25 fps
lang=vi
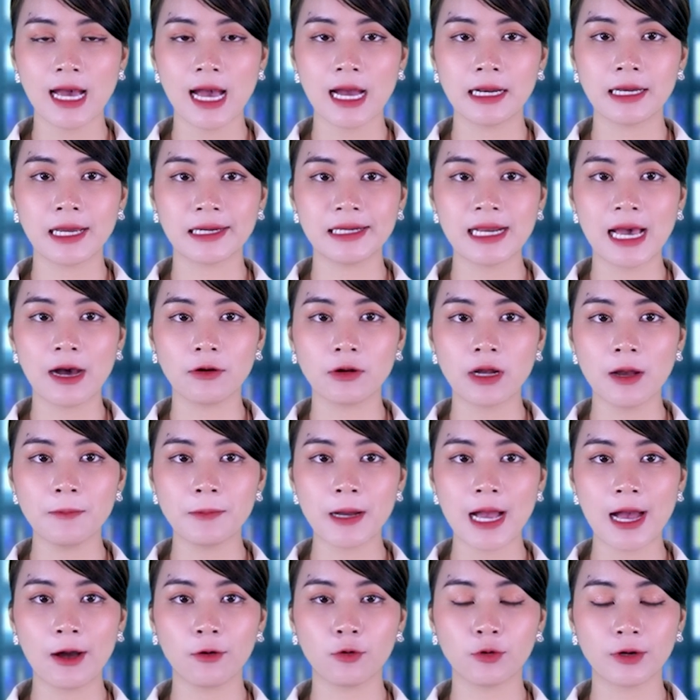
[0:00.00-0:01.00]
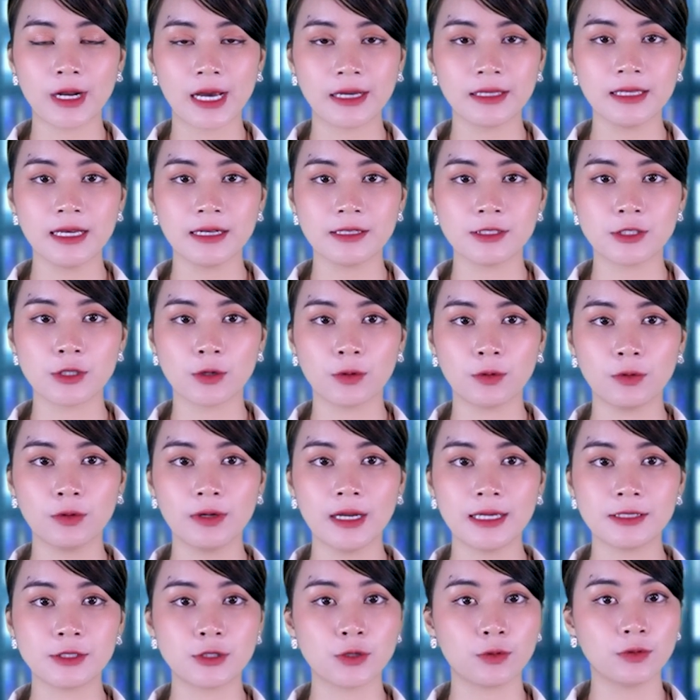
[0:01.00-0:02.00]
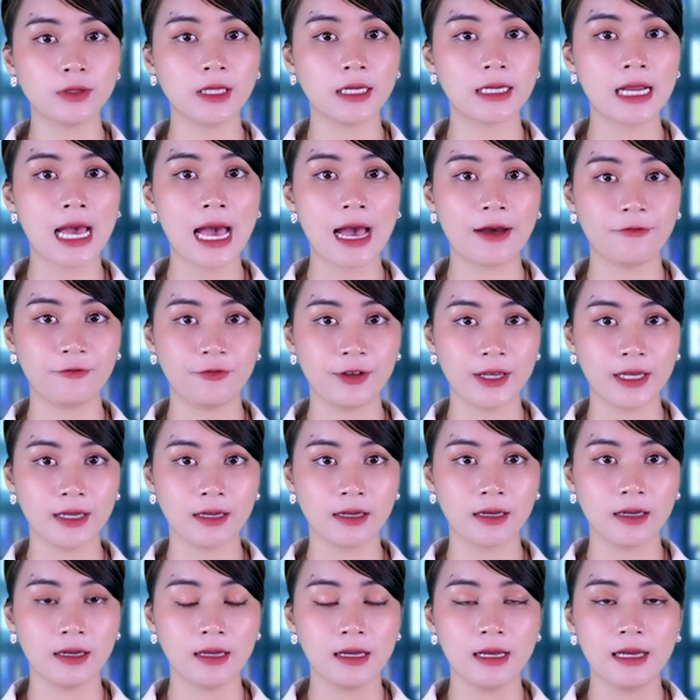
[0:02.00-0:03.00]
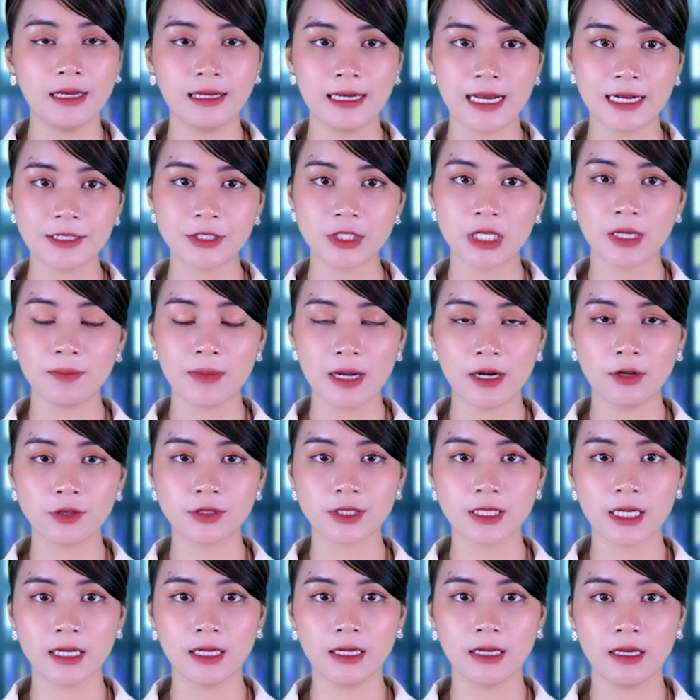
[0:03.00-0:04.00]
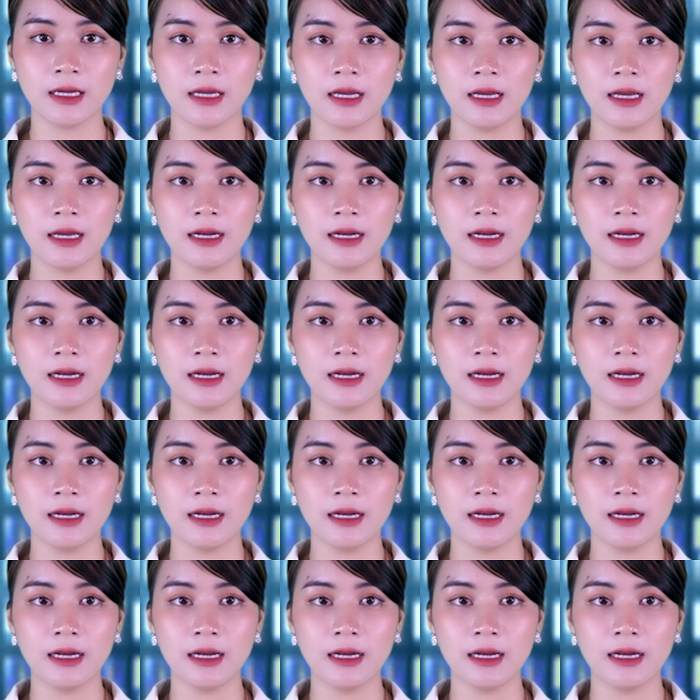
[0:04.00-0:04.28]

hai lãnh đạo cấp cao của đảng Dân Chủ là Chủ tịch Hạ viện Nancy Pelosi,